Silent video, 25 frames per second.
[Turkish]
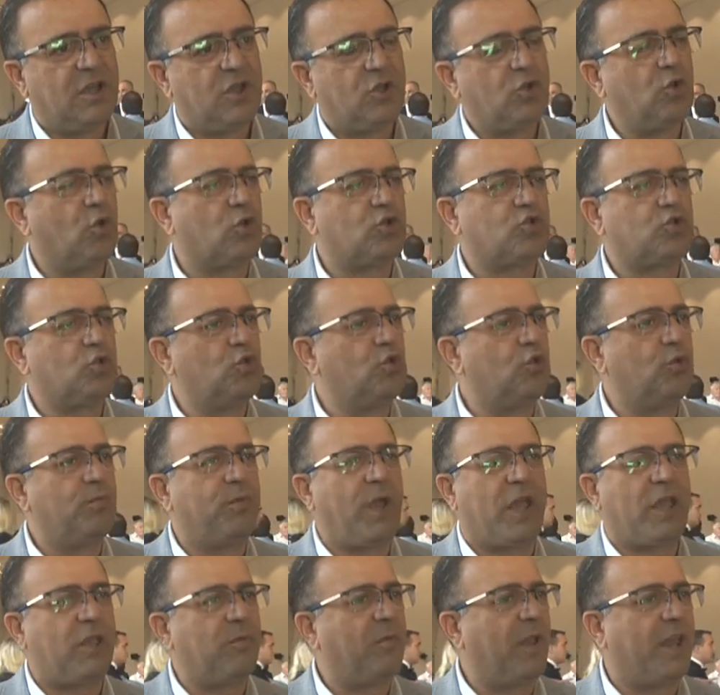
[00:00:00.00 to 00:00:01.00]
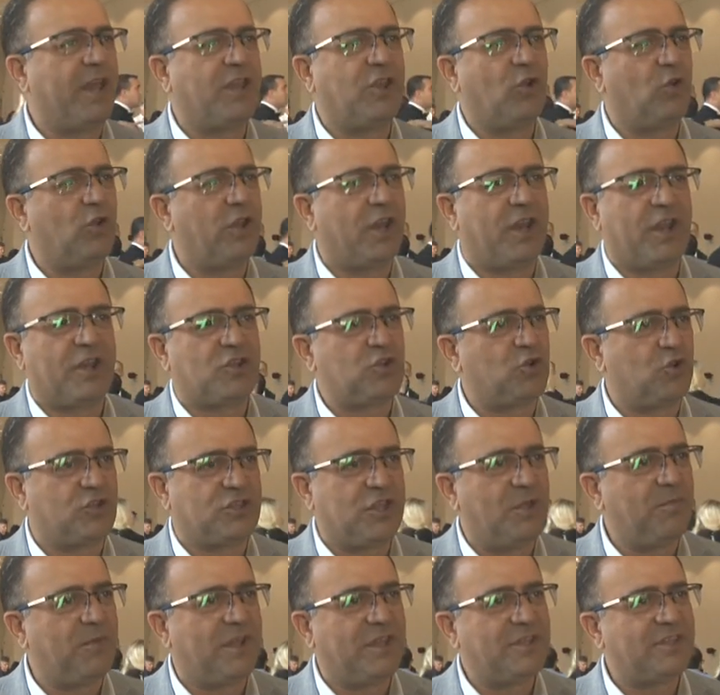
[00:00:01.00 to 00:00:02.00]
Yoksulluğu belki belediye olarak
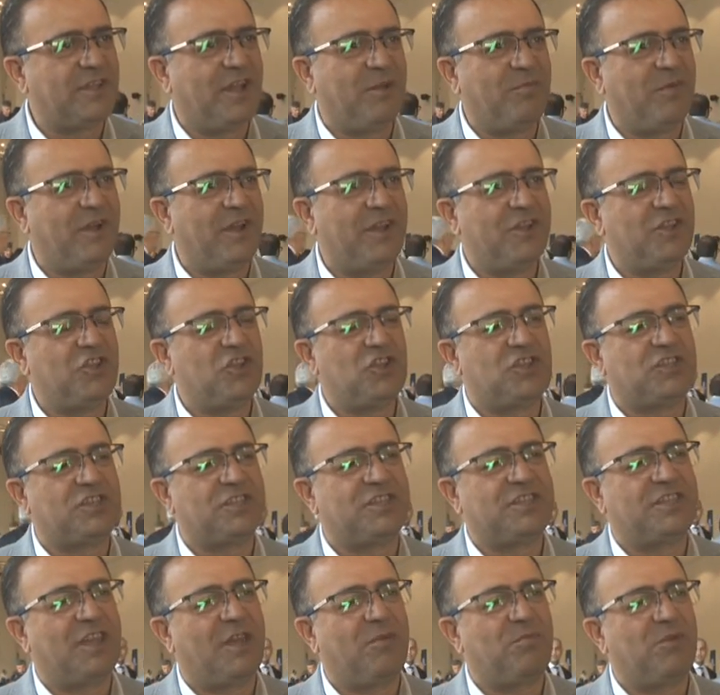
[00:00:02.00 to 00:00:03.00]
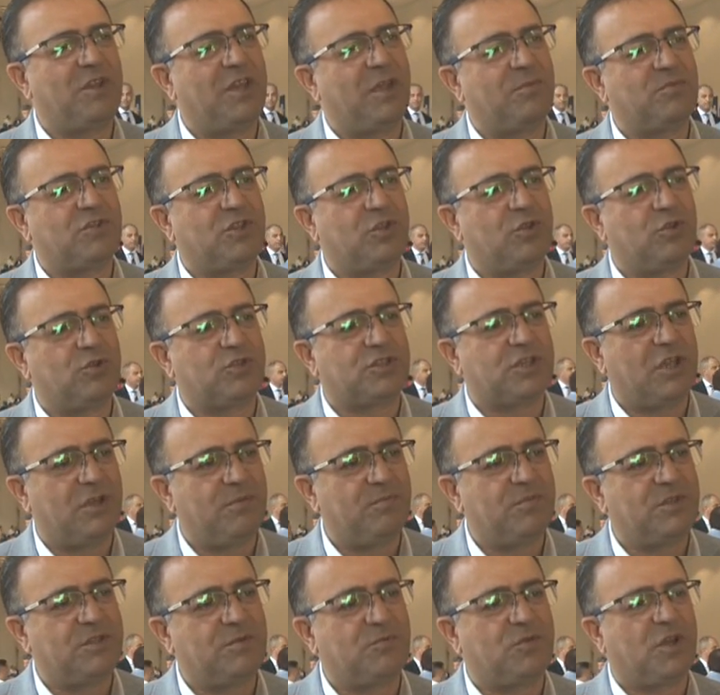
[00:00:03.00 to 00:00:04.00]
çözemeyiz ama işsizliğe bir nebze de olsa
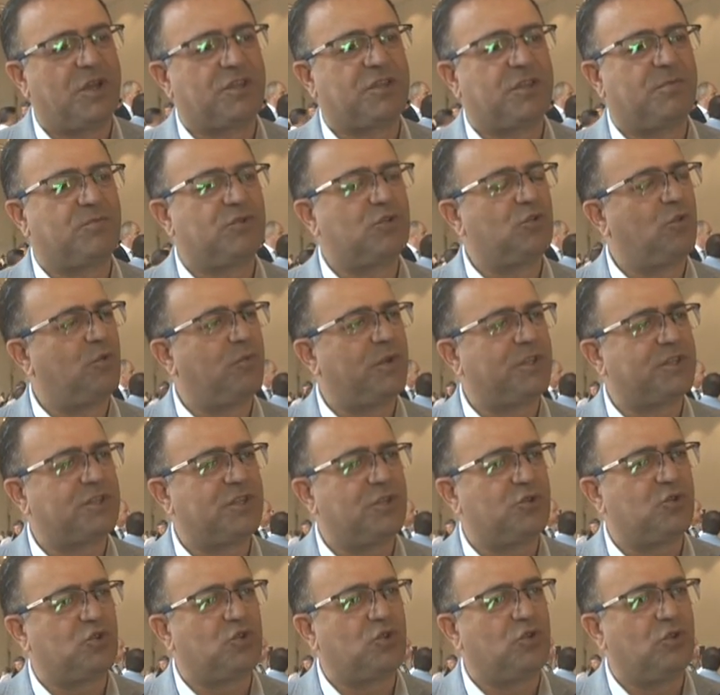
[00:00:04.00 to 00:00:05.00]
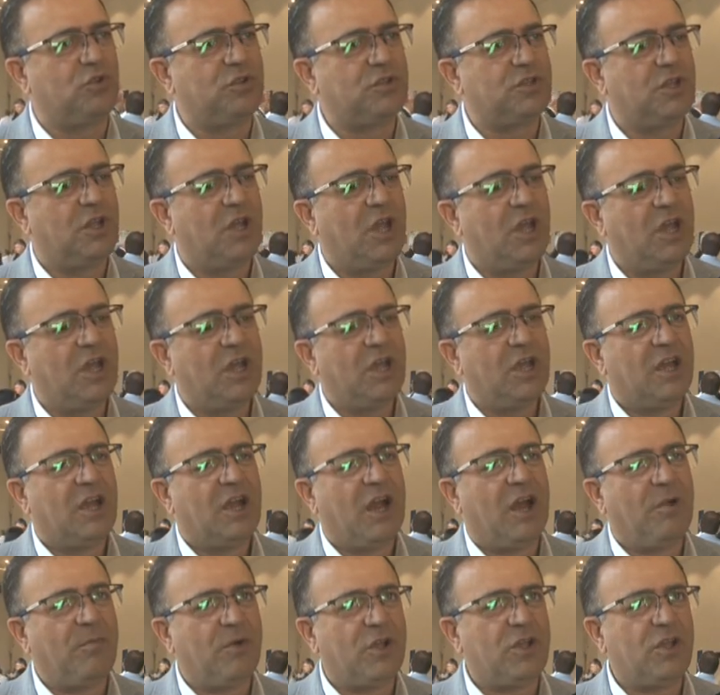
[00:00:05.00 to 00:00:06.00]
bizim katkımızın olmasını düşünüyoruz.
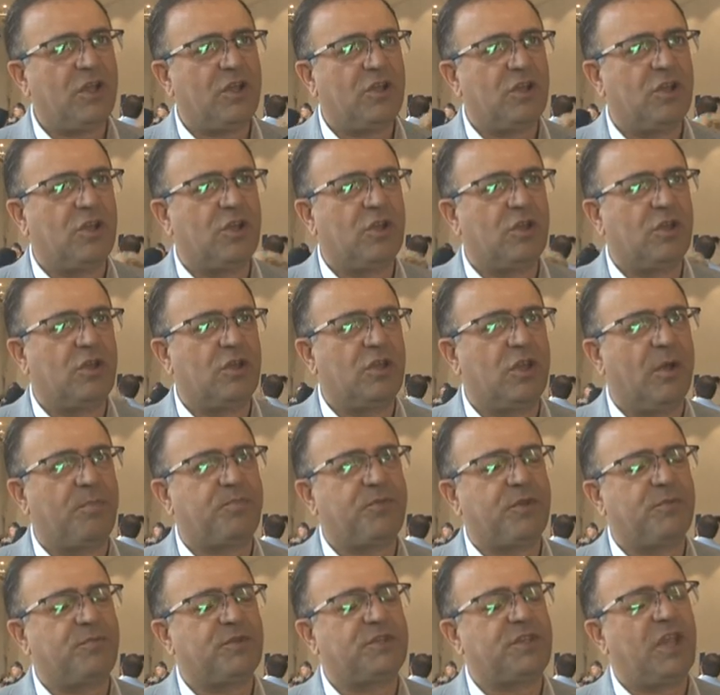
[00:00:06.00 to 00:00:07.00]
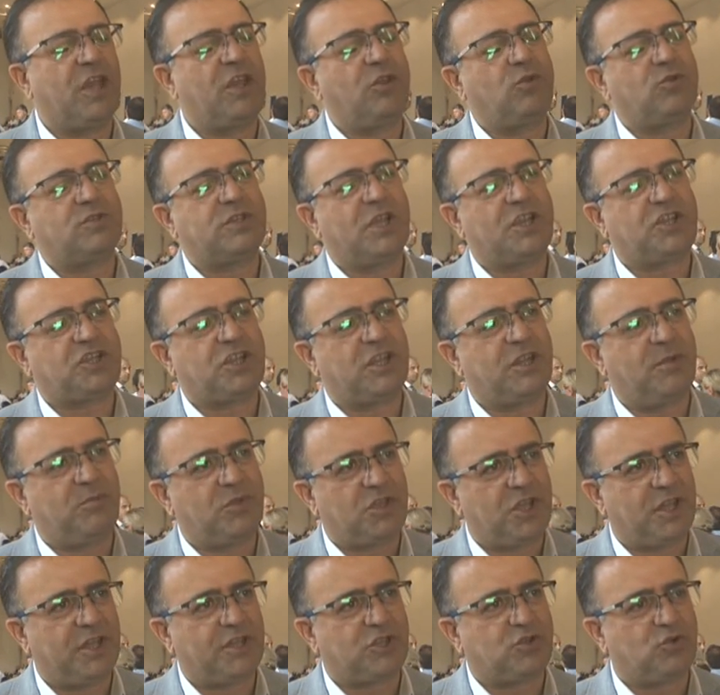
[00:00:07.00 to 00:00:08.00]
Ama e, yaptığımız en güzel işlerden bir
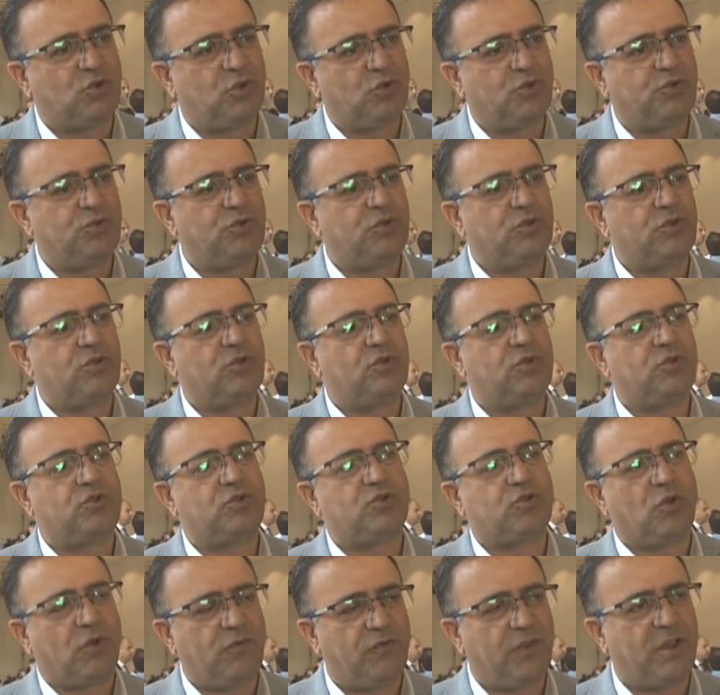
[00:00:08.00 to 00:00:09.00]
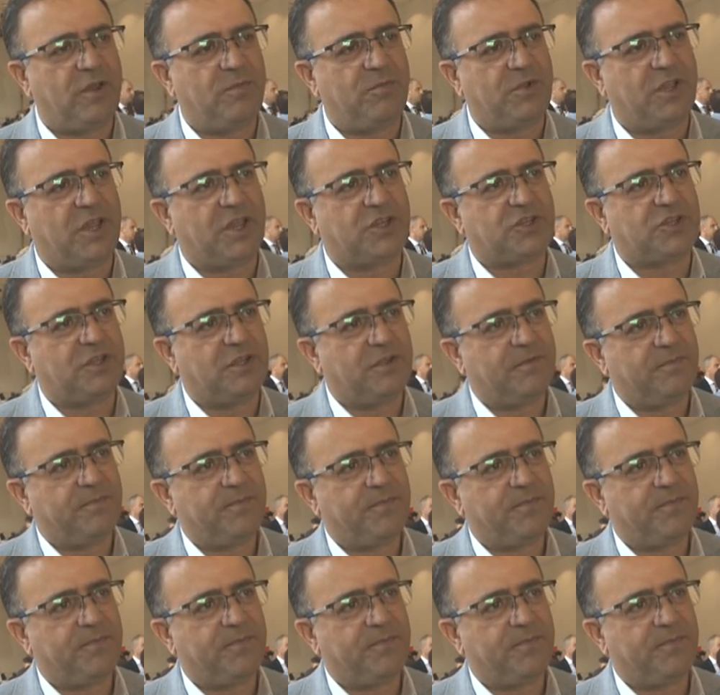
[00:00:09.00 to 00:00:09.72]
tanesi oldu. Çok verimli geçti.